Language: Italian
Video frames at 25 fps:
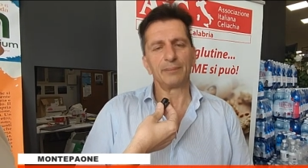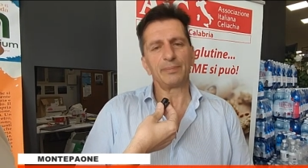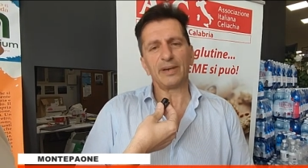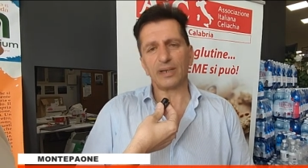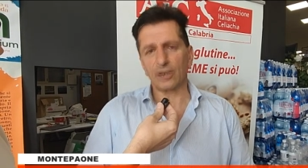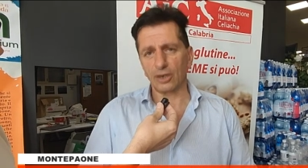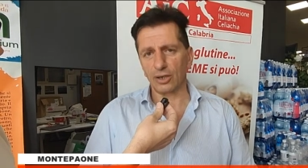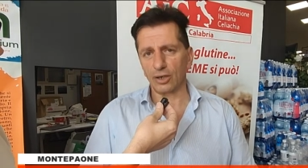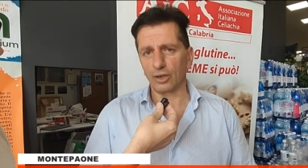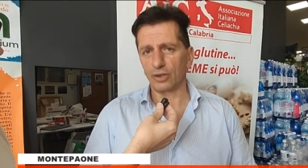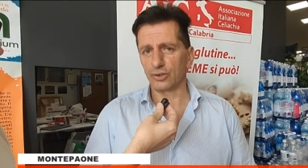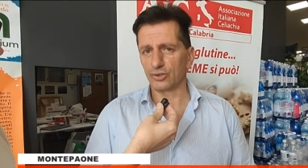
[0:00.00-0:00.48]

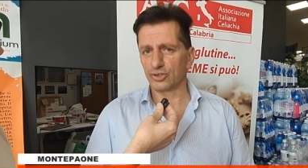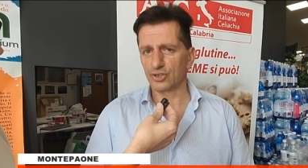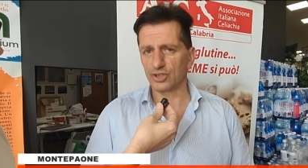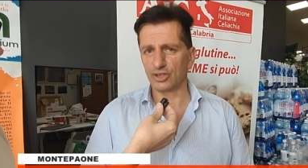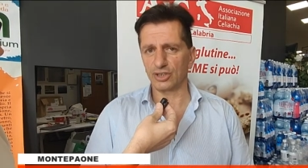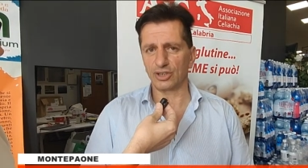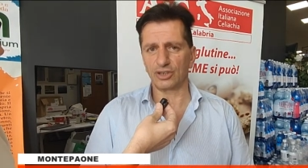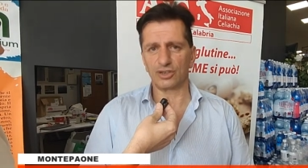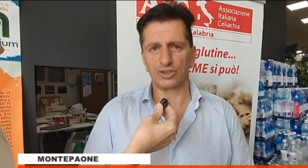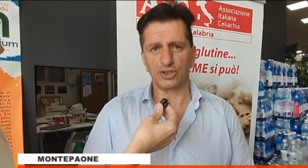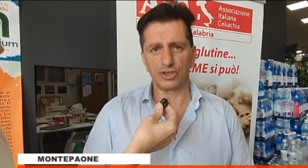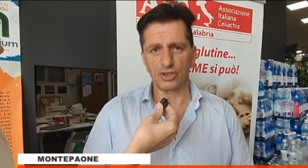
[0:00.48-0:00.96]
però
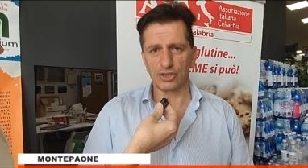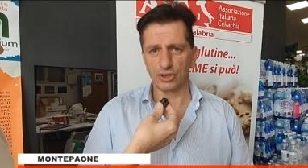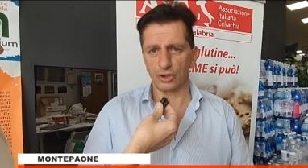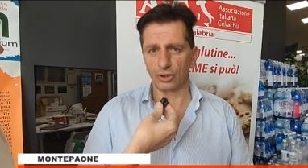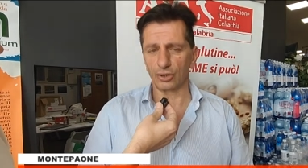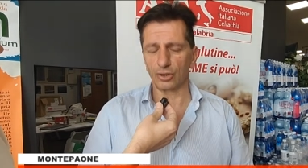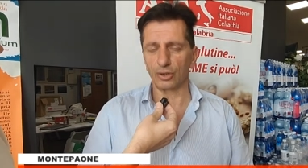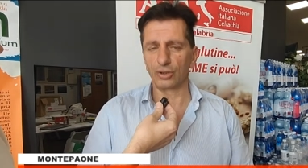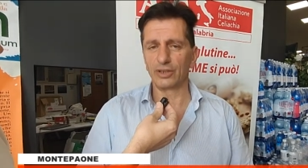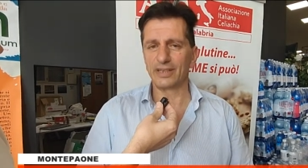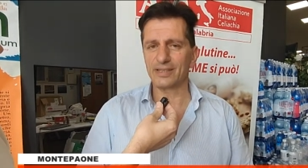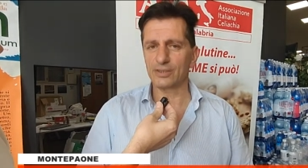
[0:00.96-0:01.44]
oggi ci
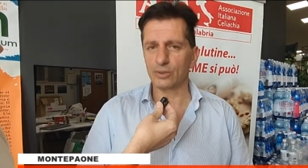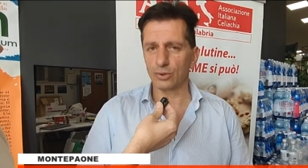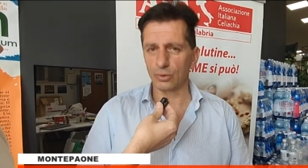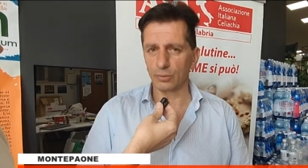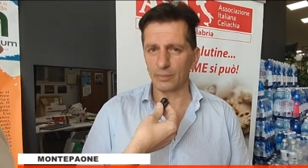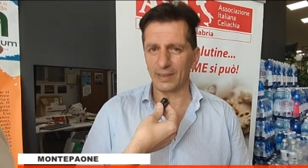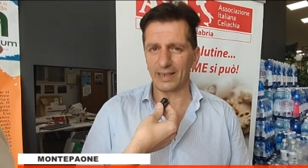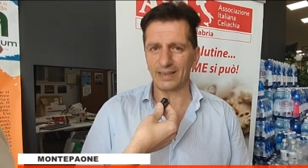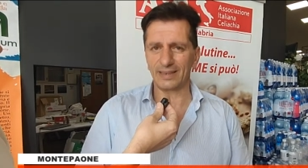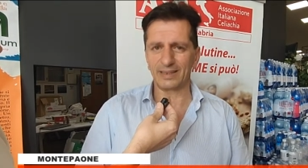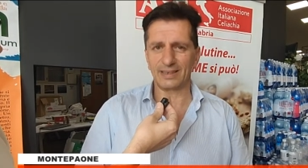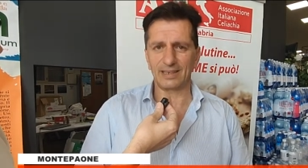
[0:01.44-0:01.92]
sono gli
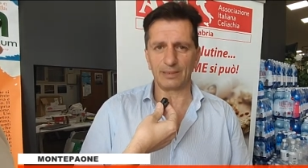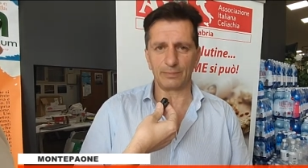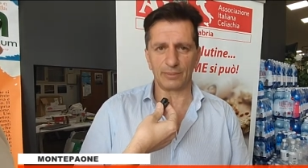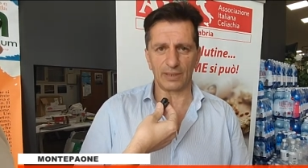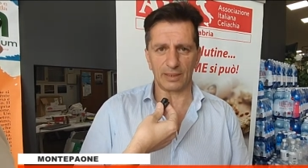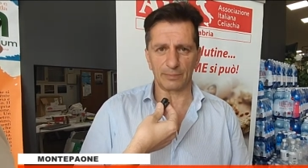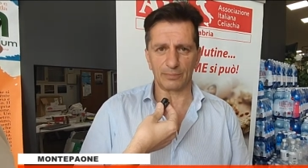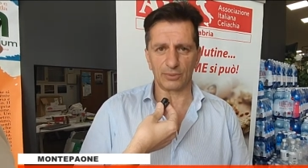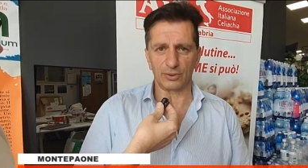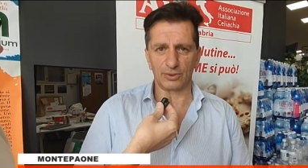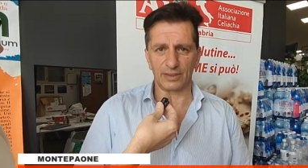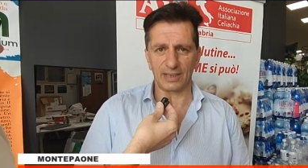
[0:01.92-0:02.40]
strumenti
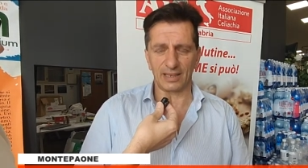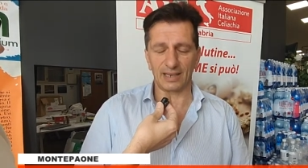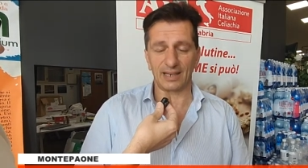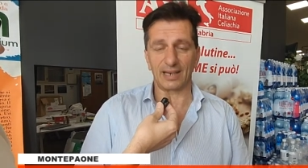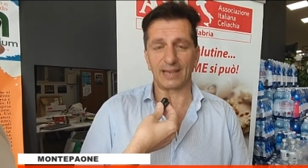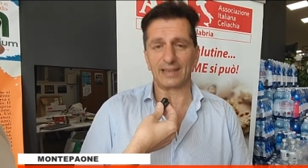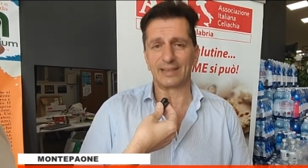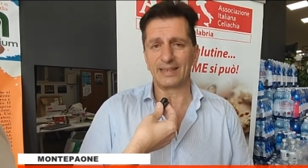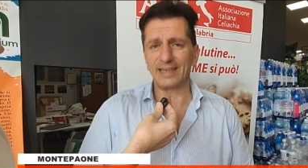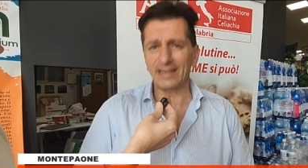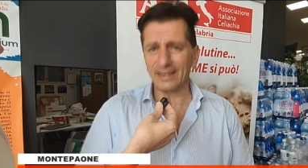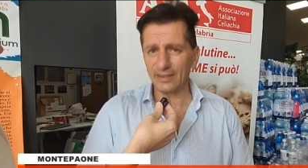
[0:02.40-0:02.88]
per
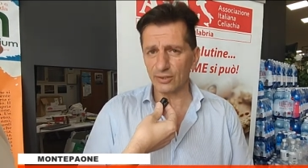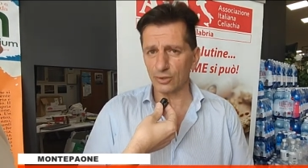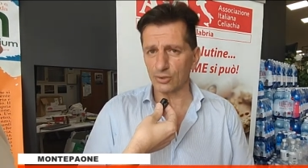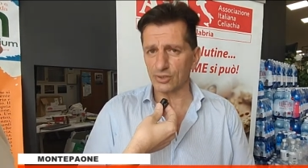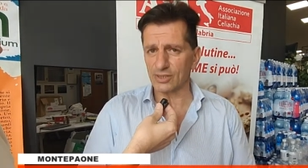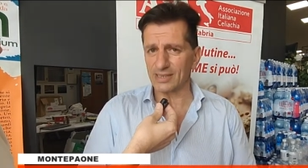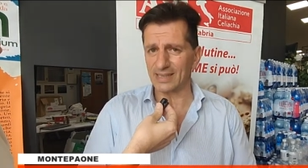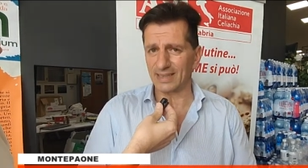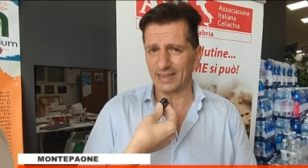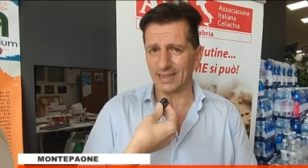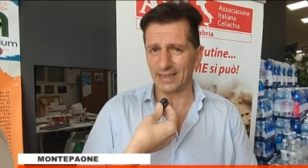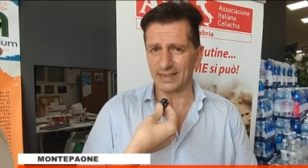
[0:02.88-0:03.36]
poterla
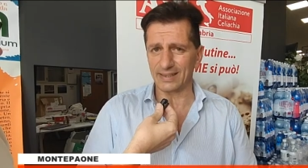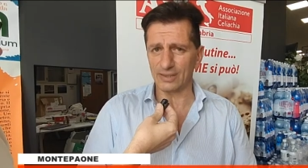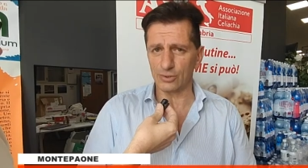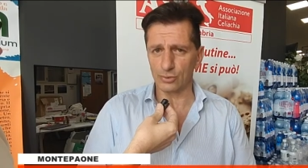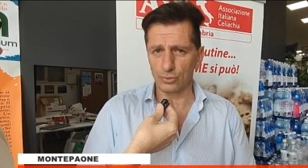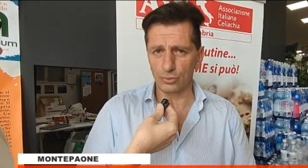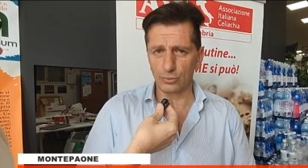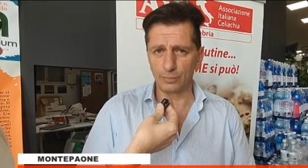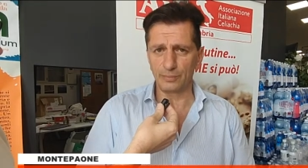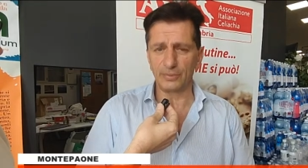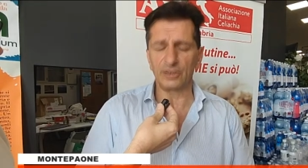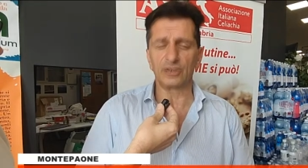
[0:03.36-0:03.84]
diagnosticare
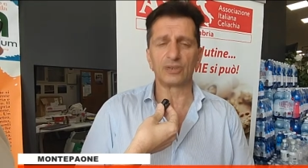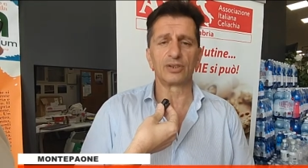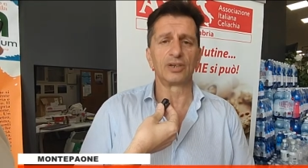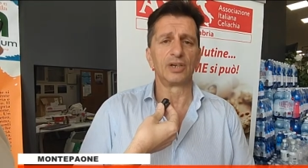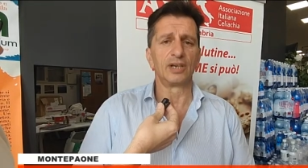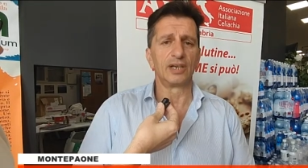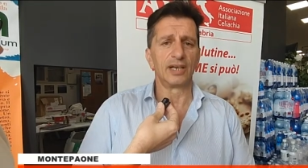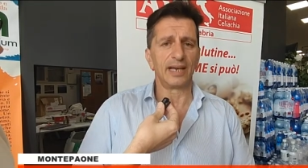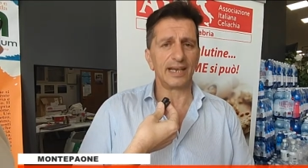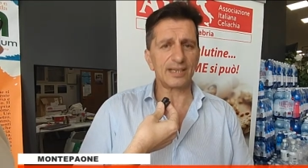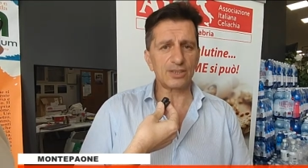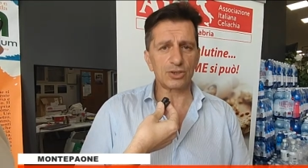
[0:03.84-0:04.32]

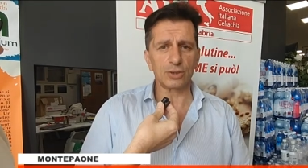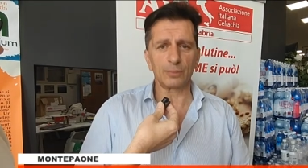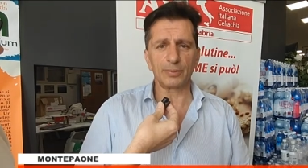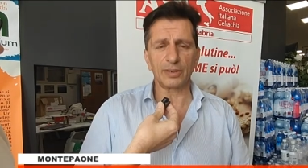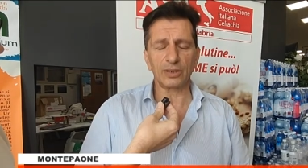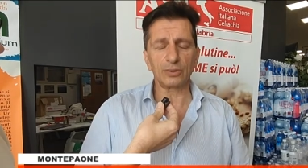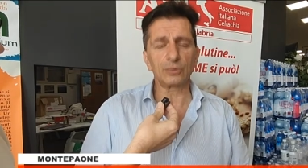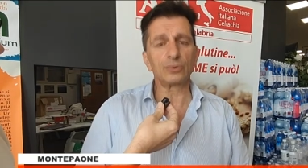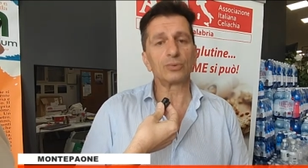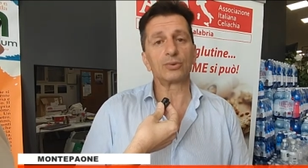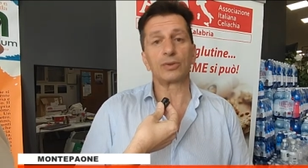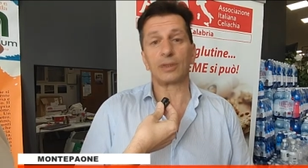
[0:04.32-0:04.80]
subito e
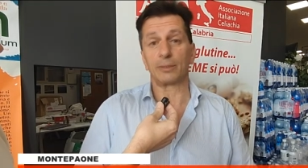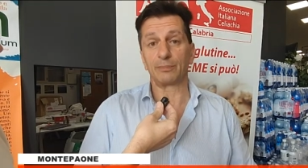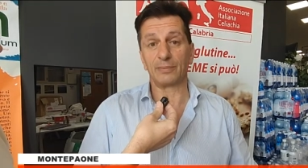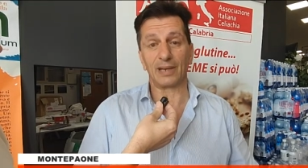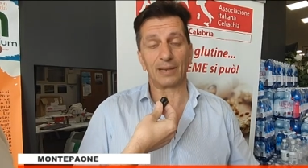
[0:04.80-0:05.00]
soprattutto